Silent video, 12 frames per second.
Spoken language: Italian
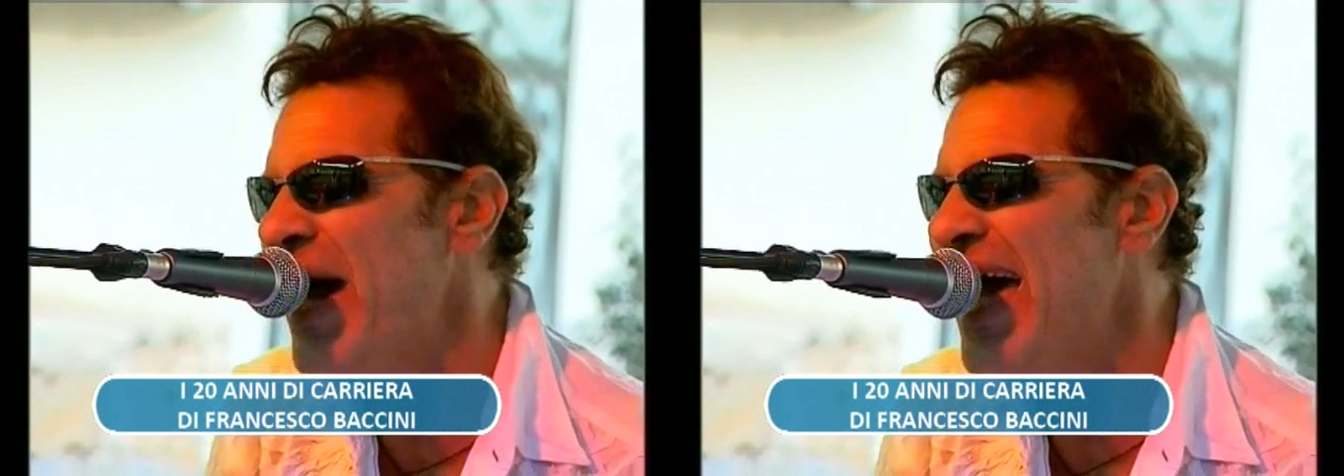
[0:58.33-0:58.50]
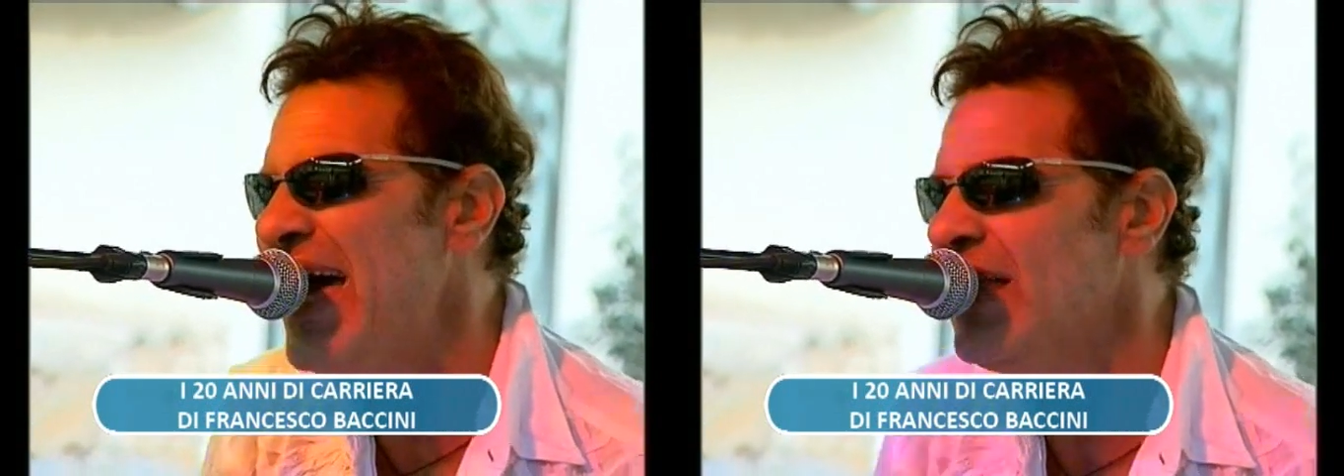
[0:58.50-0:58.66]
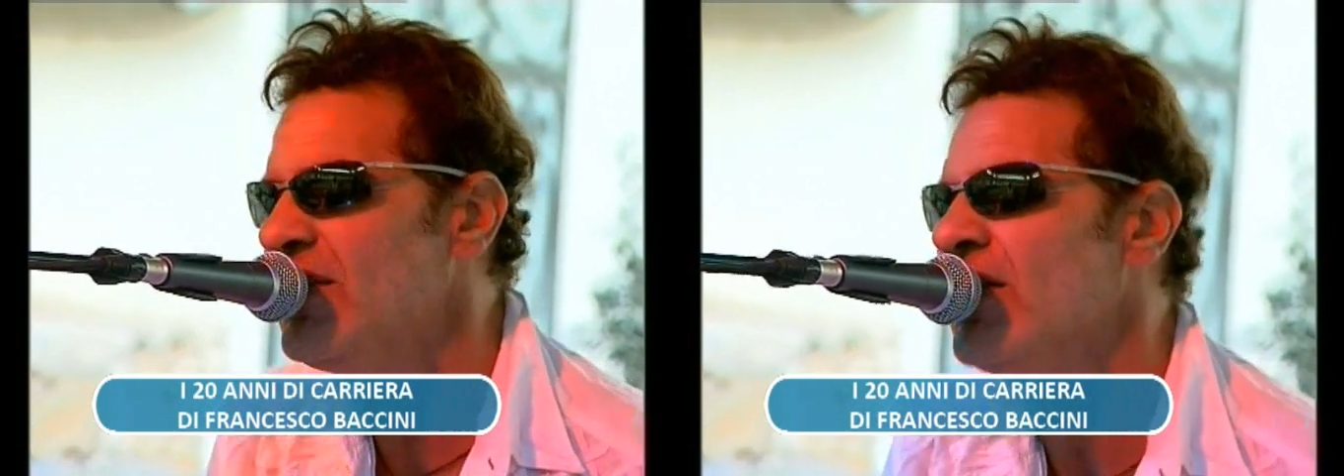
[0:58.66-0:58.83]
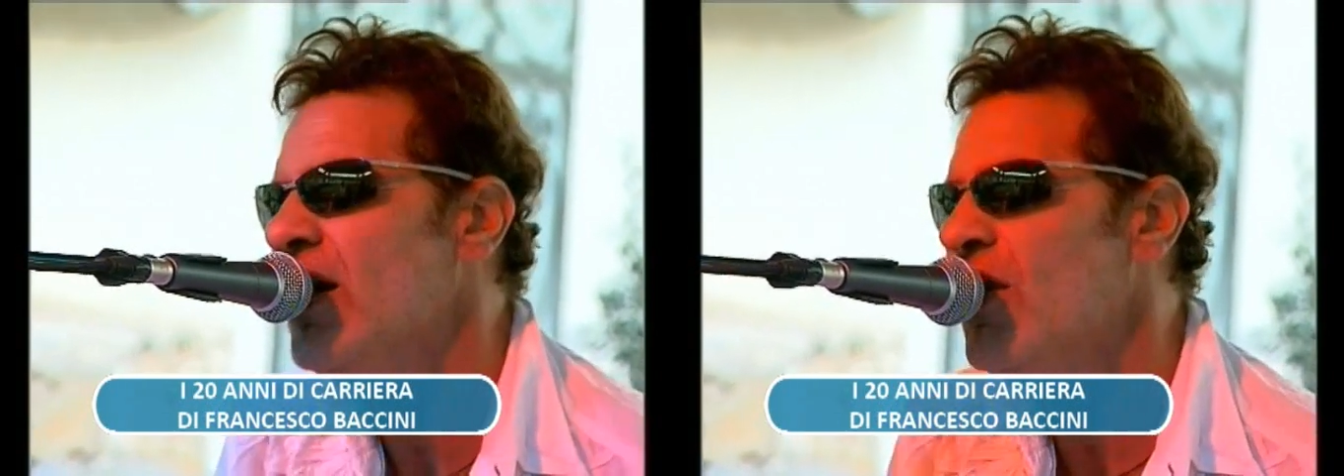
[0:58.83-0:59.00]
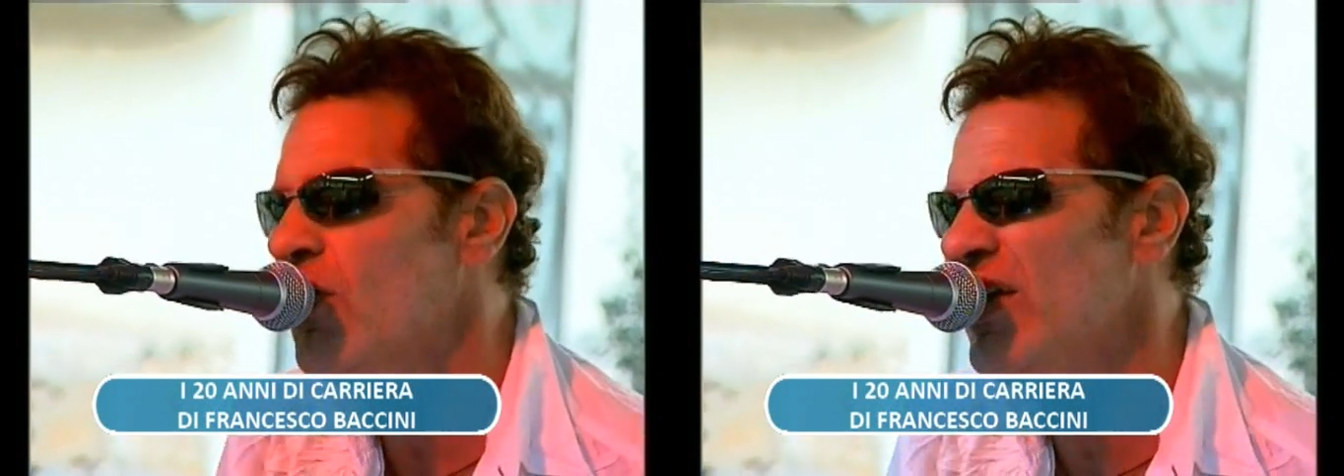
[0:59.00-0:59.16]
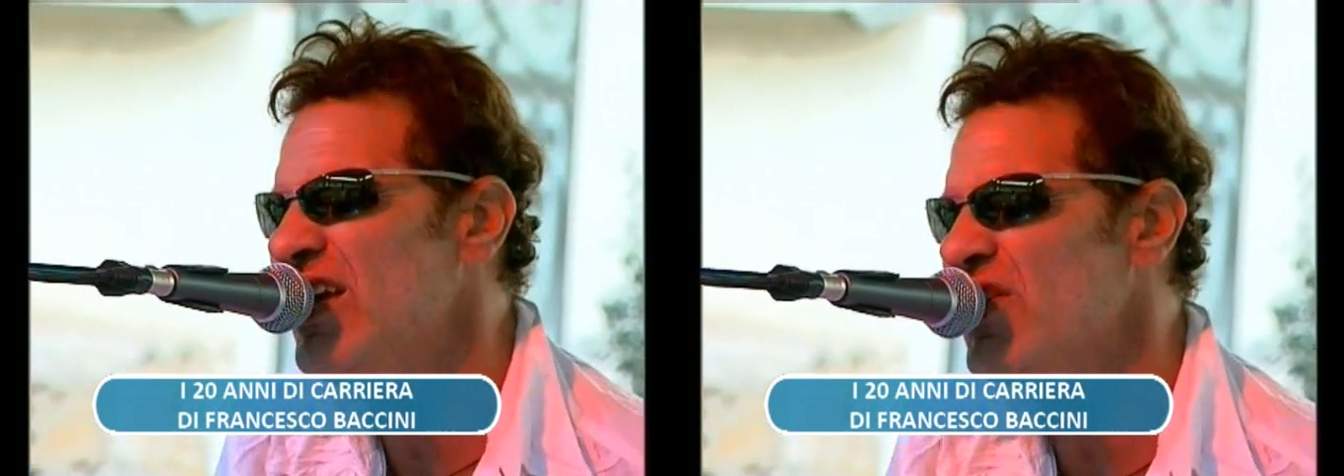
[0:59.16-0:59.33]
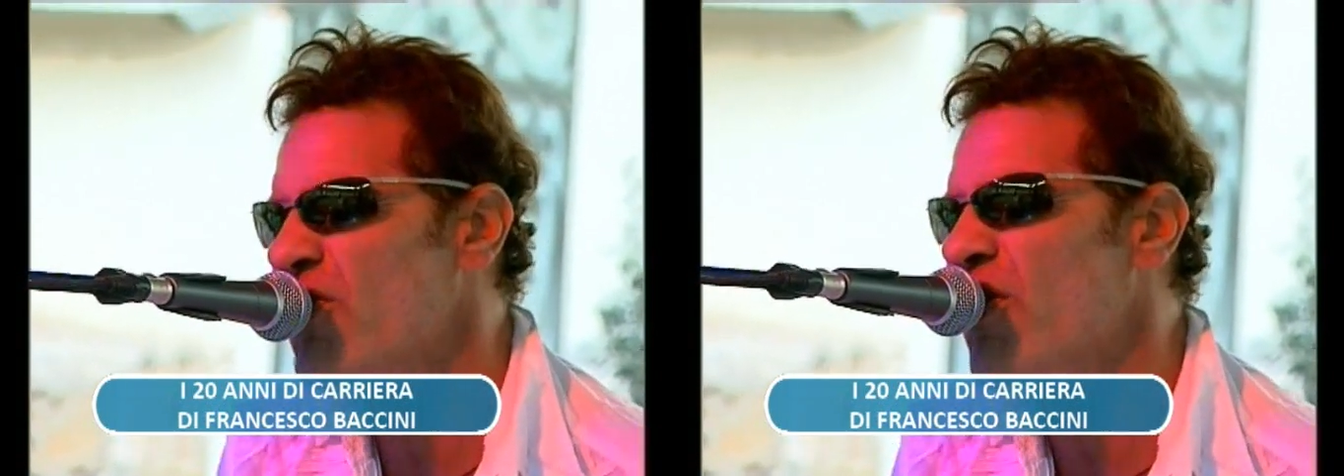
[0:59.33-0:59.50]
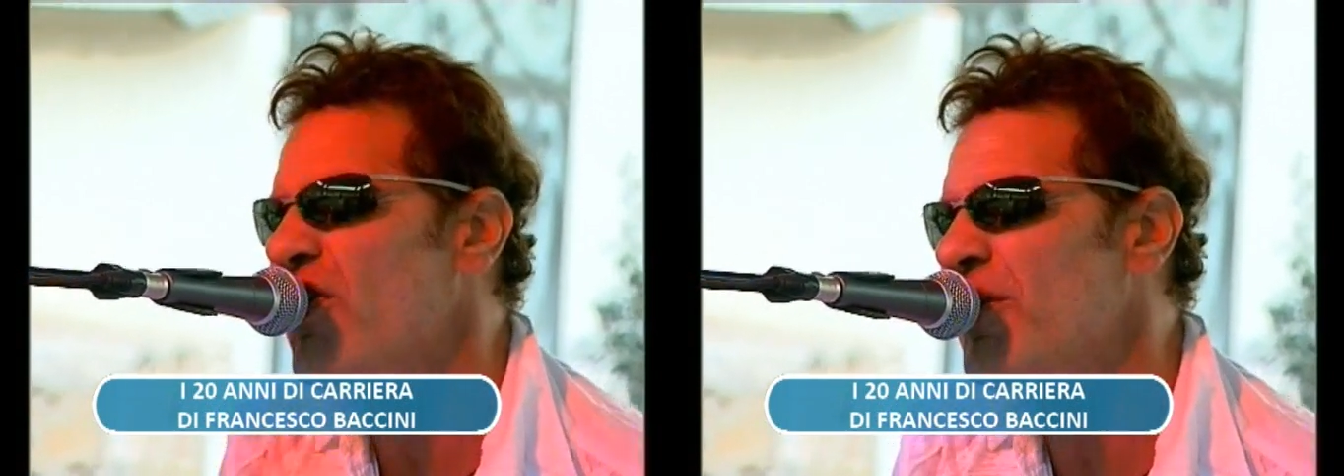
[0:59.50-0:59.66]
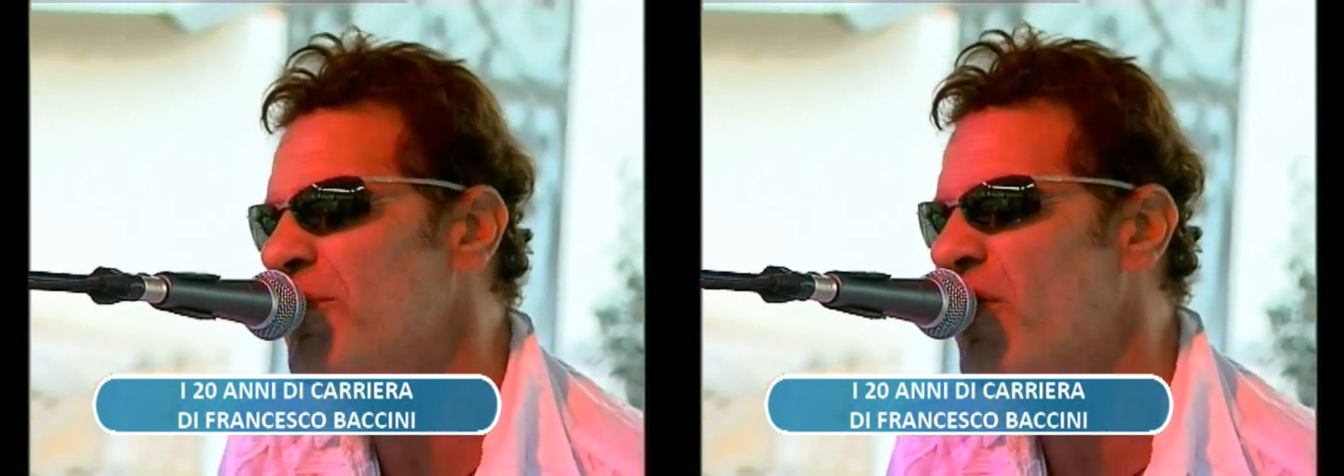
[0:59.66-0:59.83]
anche approdare al
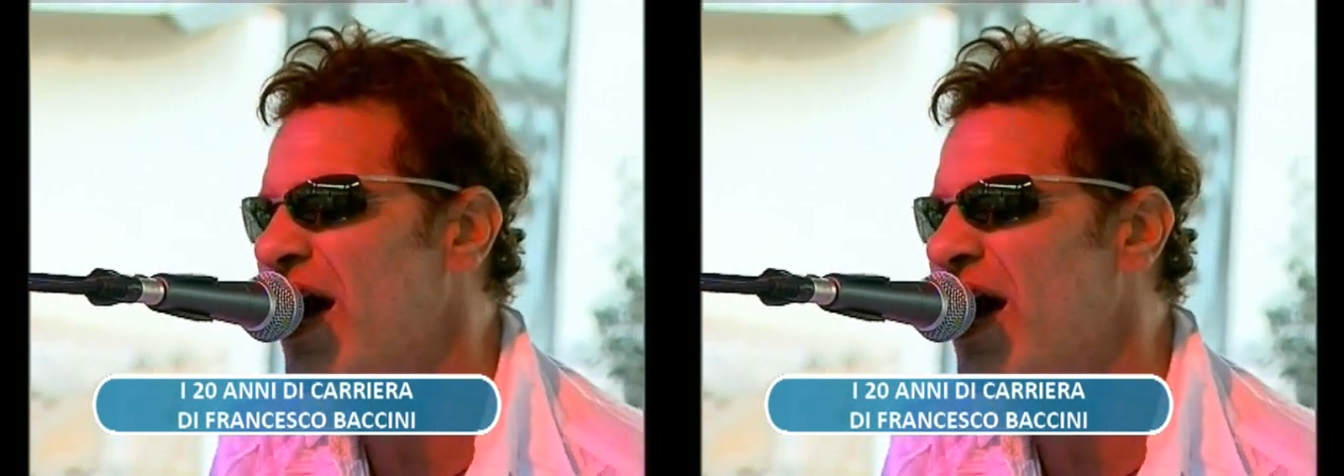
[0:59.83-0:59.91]
cinema,